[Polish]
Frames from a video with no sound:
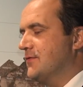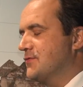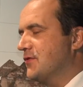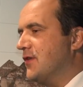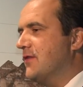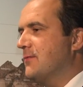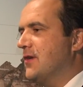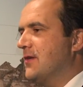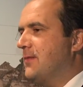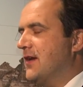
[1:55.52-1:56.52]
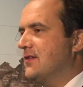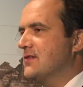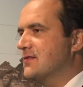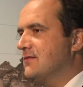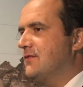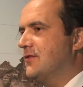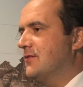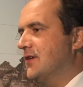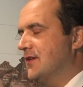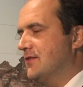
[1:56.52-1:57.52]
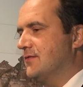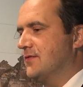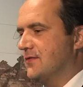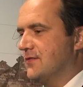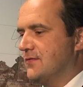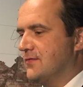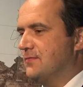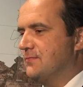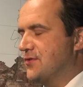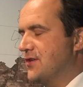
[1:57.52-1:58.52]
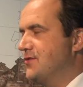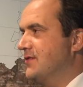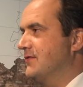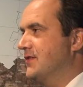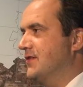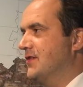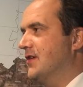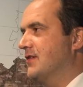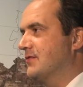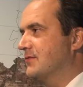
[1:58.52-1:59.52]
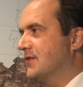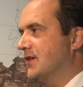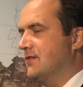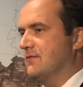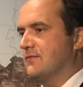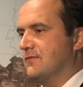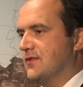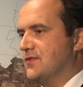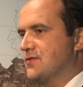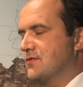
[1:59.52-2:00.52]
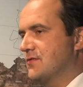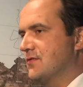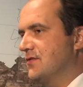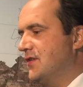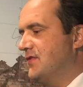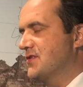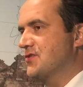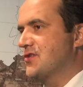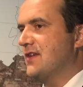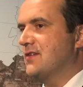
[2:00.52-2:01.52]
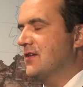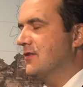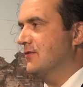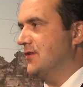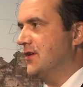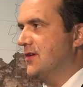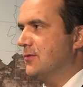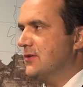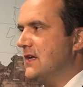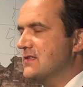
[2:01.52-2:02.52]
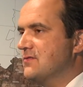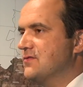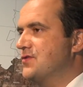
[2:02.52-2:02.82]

Członkowie mojej partii są w ogóle e, przedziwni. Ja tutaj wręcz nie widzę żadnej logiki, bo tracą